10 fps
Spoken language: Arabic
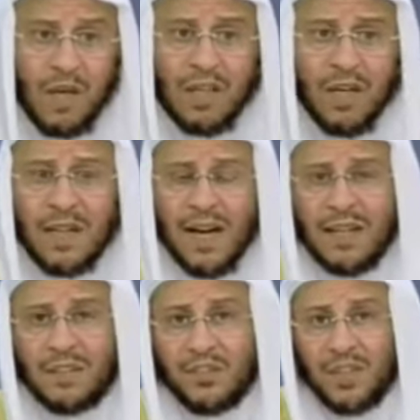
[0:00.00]
إذا
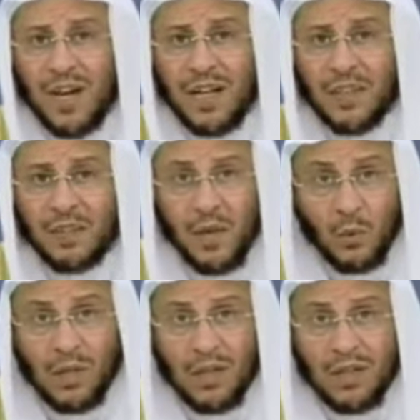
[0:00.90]
كانت إجراءات
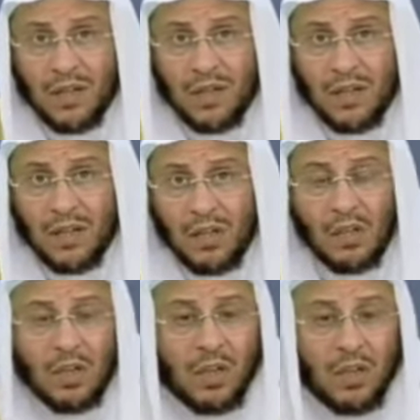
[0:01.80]
الدولة
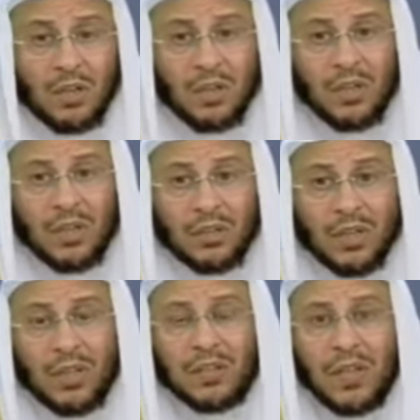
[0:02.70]
آه، آه،
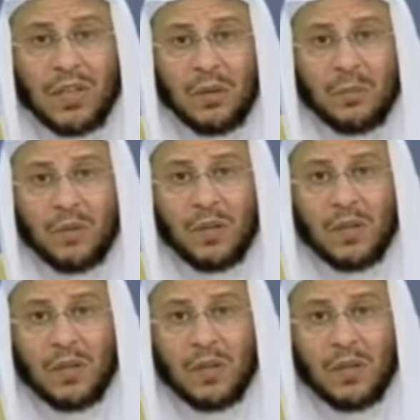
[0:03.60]
تتطلب